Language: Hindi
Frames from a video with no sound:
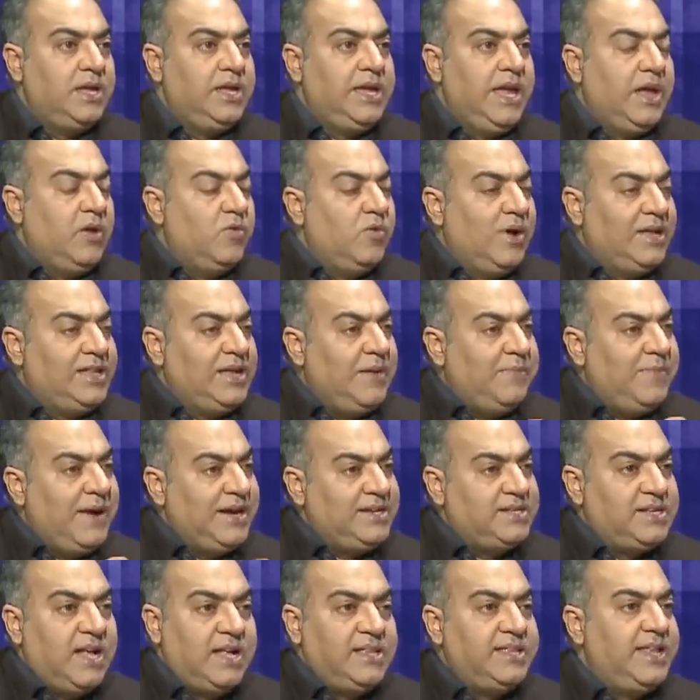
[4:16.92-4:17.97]
ये हुआ था
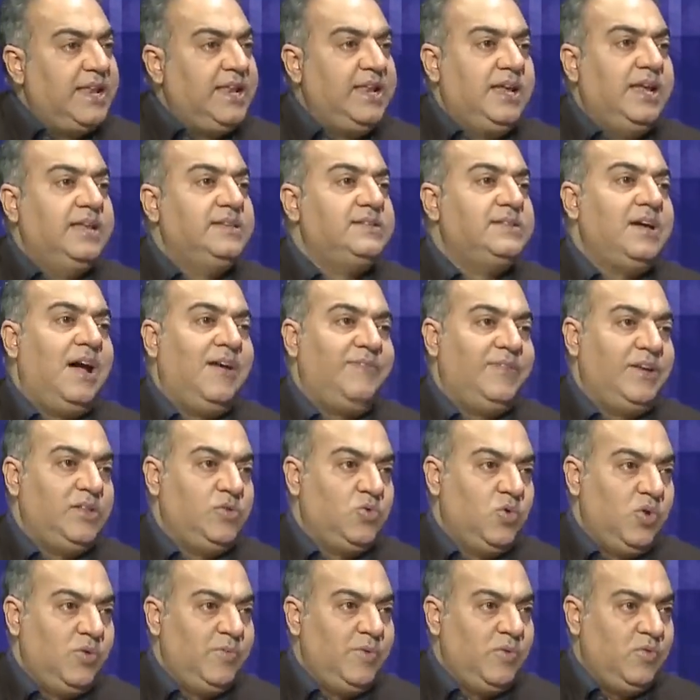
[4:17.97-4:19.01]
पाकिस्तान तहरीक इंसाफ के
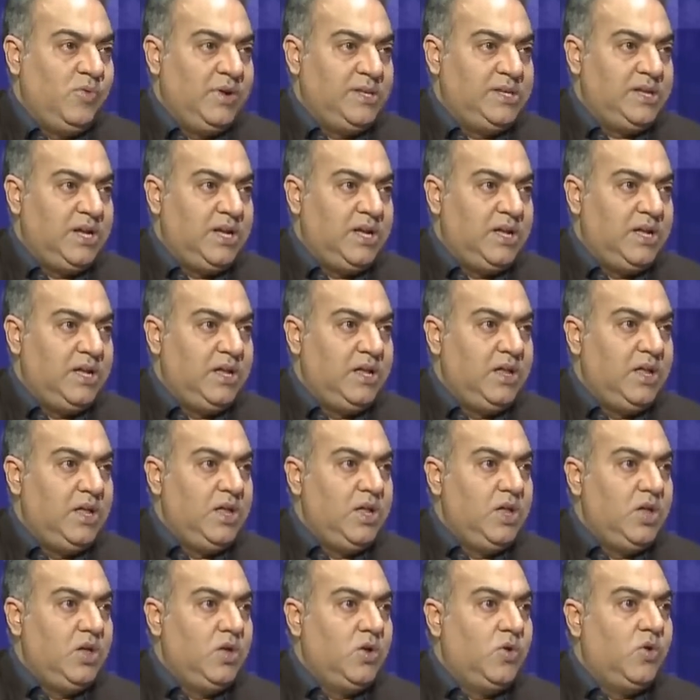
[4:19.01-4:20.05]
दौर में हुआ था
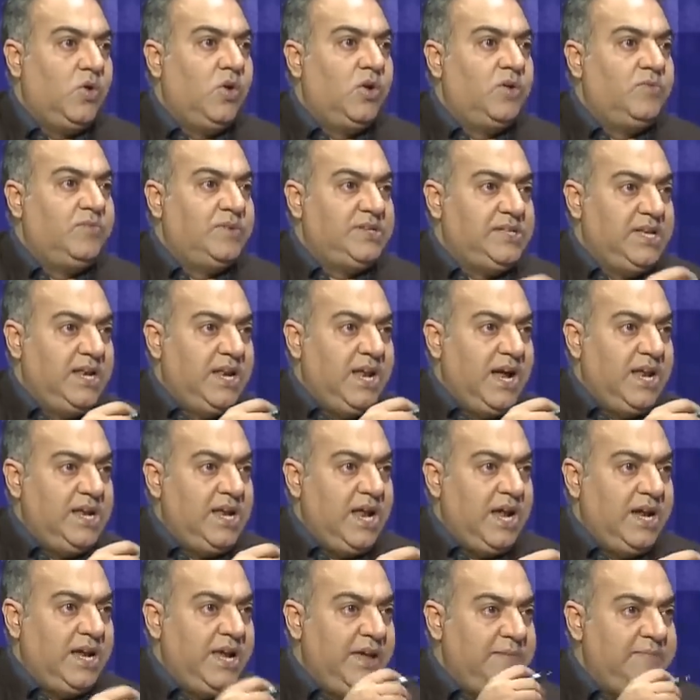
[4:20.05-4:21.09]
और वज़ी
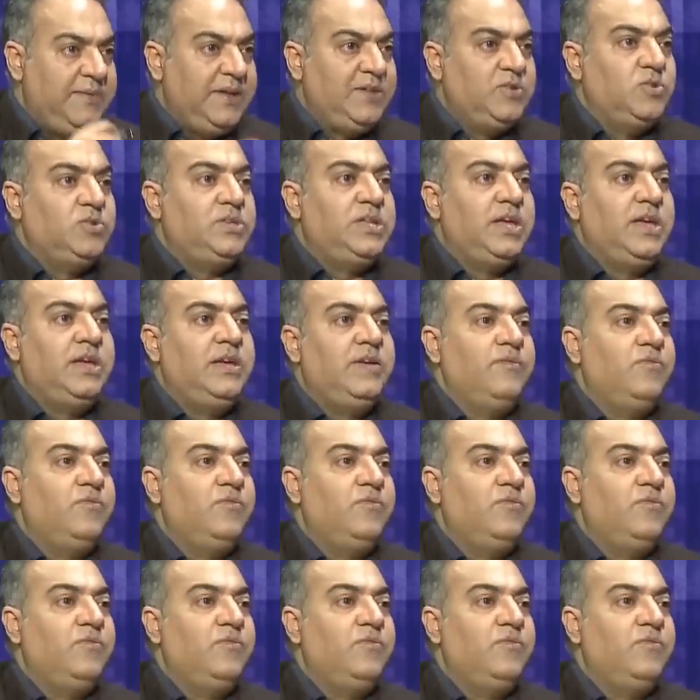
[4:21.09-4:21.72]
अला के पी जो थे